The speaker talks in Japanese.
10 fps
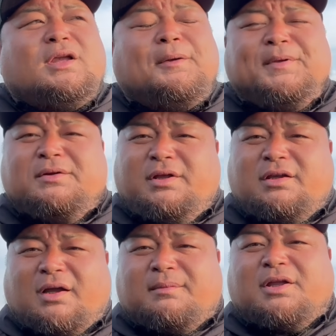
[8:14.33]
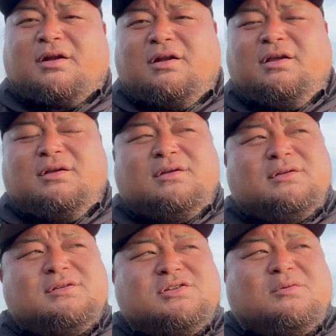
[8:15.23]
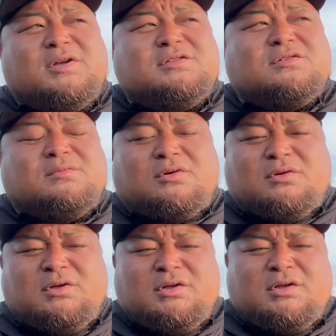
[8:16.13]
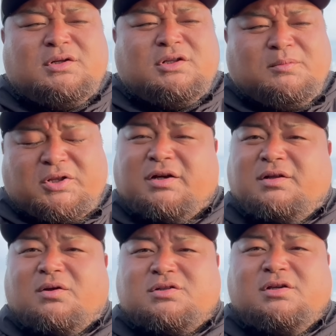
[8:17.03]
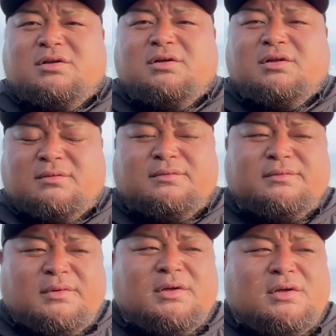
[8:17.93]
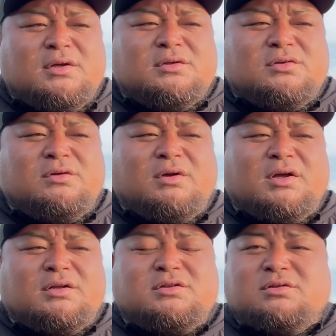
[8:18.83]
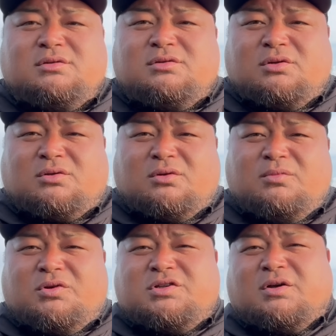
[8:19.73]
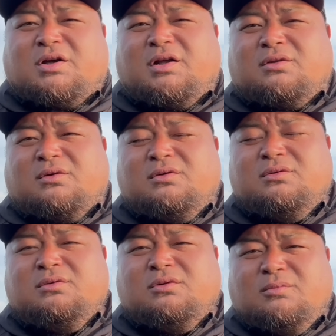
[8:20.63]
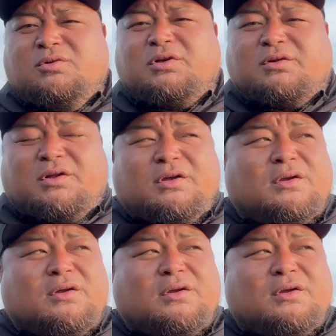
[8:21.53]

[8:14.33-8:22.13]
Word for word: ピールできたみたいなね、自己満足にもなるだろうし、うん。それはちょっとおもろいんちゃうかなと思うけどね。